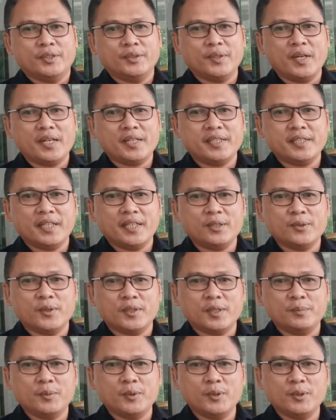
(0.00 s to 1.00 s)
New Agia
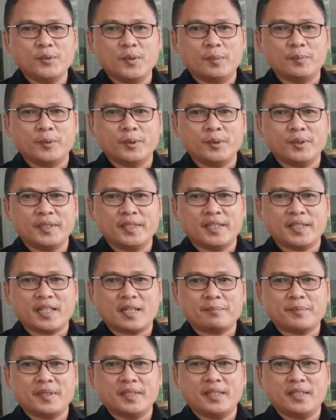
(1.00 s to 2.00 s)
2020
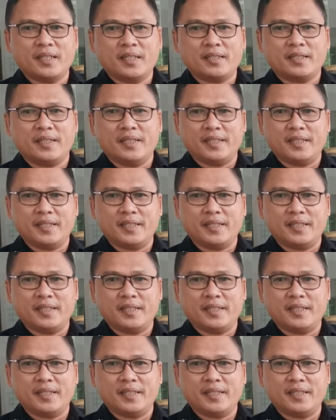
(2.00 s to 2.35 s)
dilengkapi dengan